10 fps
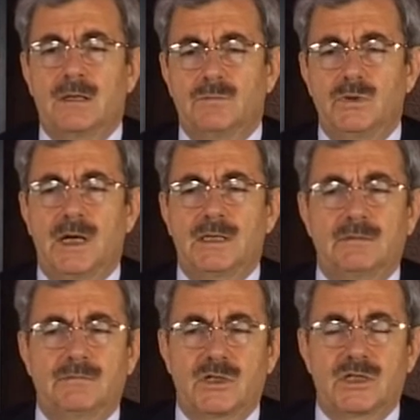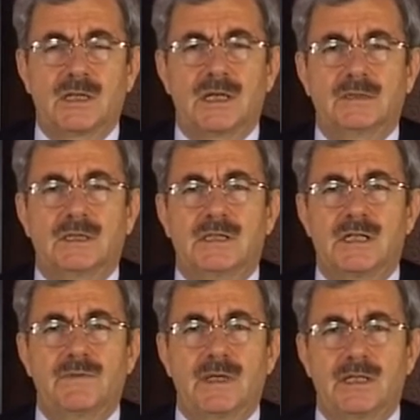bu yardım başkalarını da
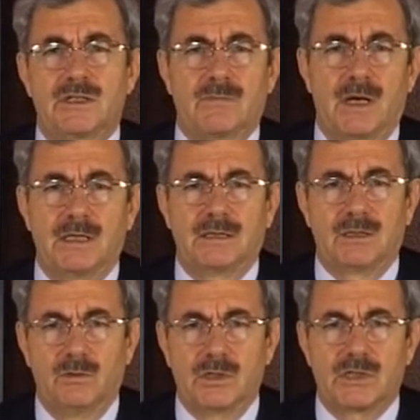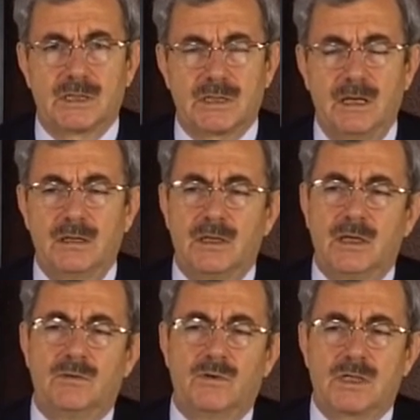teşvik edici mahiyette olacaksa
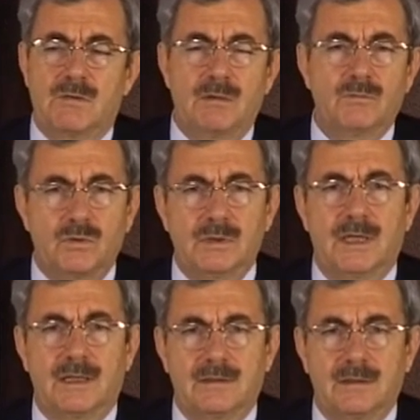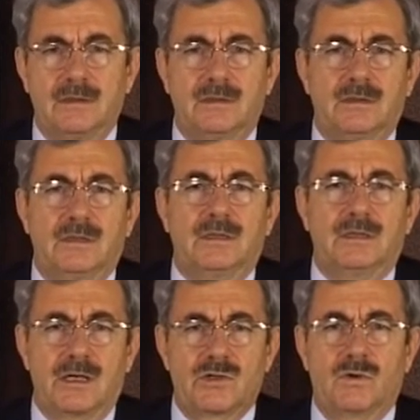o zaman bunun da e,
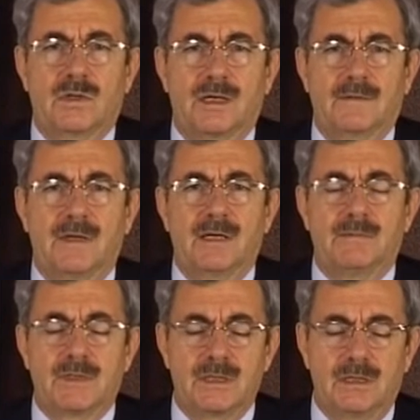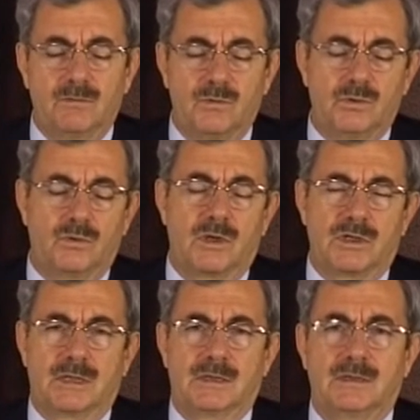açık olarak verilmesi uygun
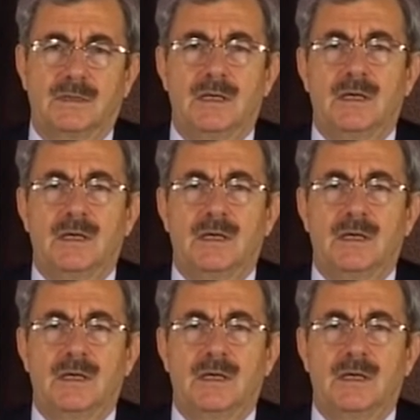olacaktır.